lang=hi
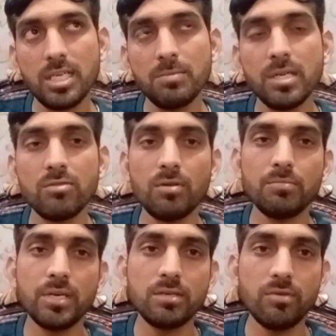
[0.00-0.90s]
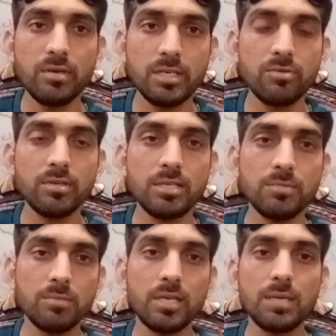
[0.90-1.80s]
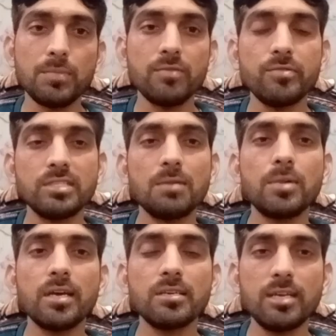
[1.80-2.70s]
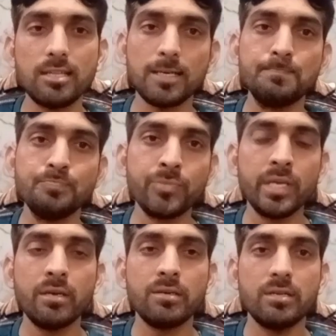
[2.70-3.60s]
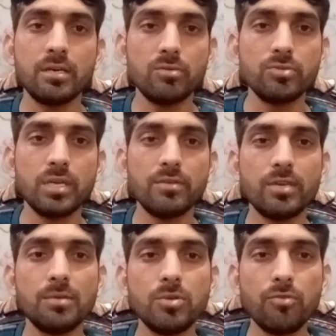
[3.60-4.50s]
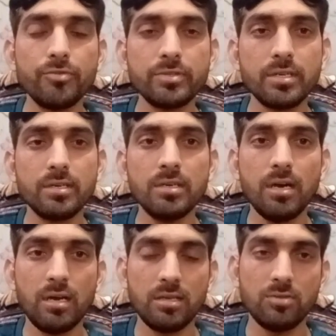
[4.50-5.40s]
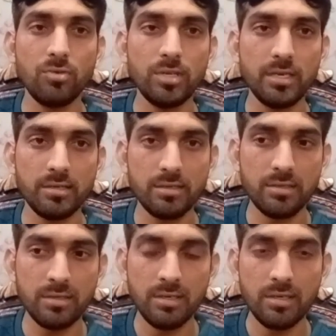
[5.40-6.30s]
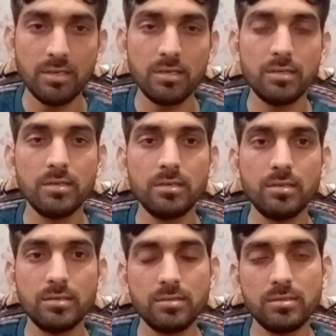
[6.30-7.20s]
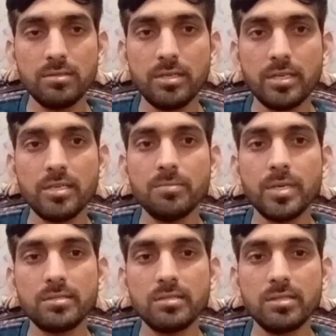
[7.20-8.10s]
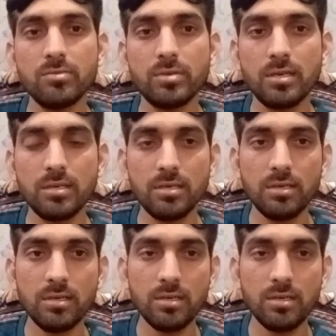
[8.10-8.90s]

तकरीबन नवंबर 2020 में मैंने अपना वीज़ा अप्लाई किया था यहाँ गुजरावाला में ऑफिस है अनातोलिया का टर्की एम्बेसी से उनका